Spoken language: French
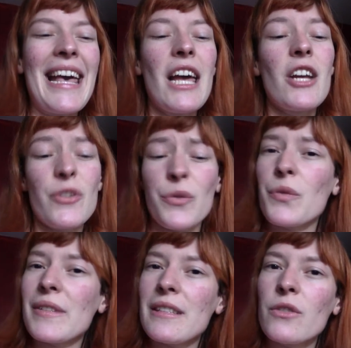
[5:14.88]
Je
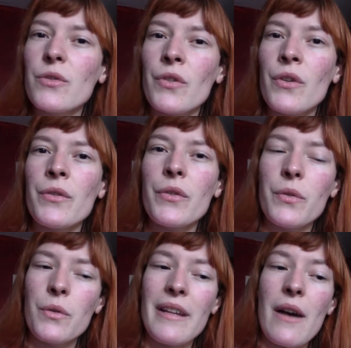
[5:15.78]
suis aussi
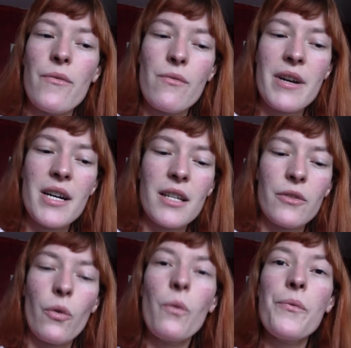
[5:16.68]
contente
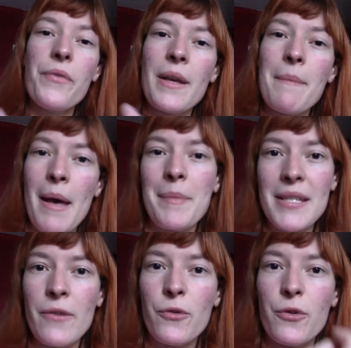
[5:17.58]
d'avoir trouvé ma
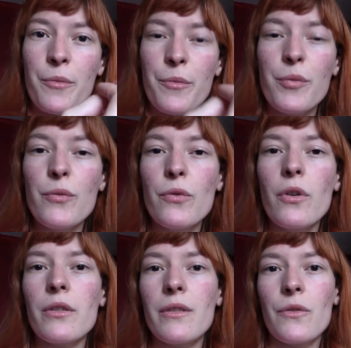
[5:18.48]
binôme
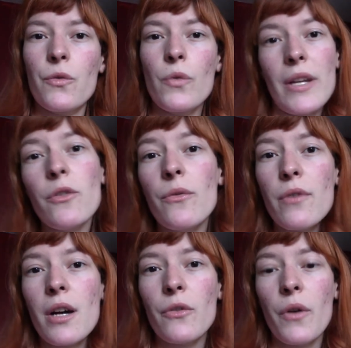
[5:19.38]
pour tous les
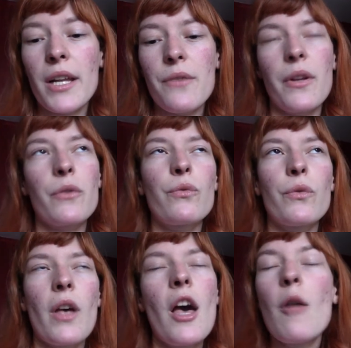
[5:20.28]
devoirs d'anglais, enfin
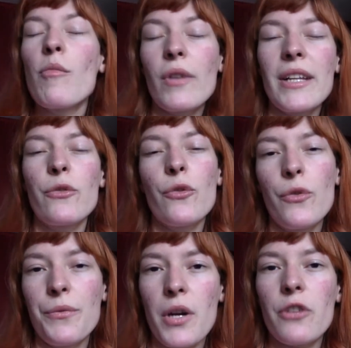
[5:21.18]
tous, pour les deux
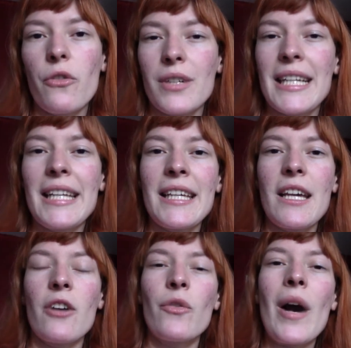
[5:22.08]
devoirs
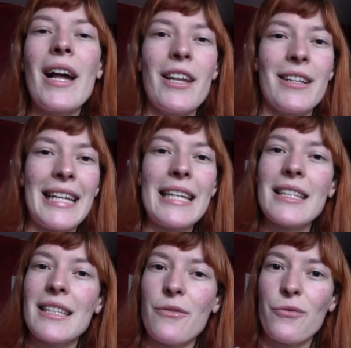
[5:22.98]
d'anglais, un oral et un
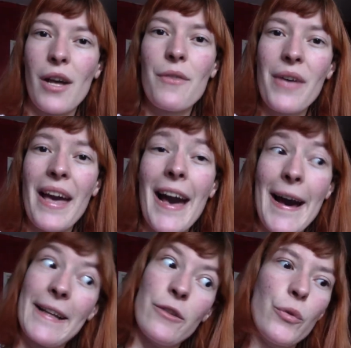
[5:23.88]
écrit qu'il faudra faire
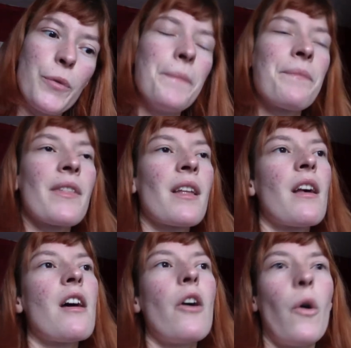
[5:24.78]
à deux.
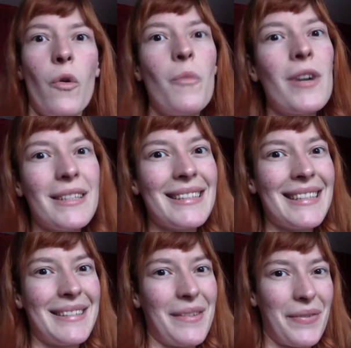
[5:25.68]
Au moins
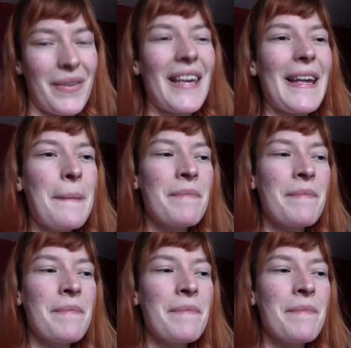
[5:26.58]
ça c'est fait.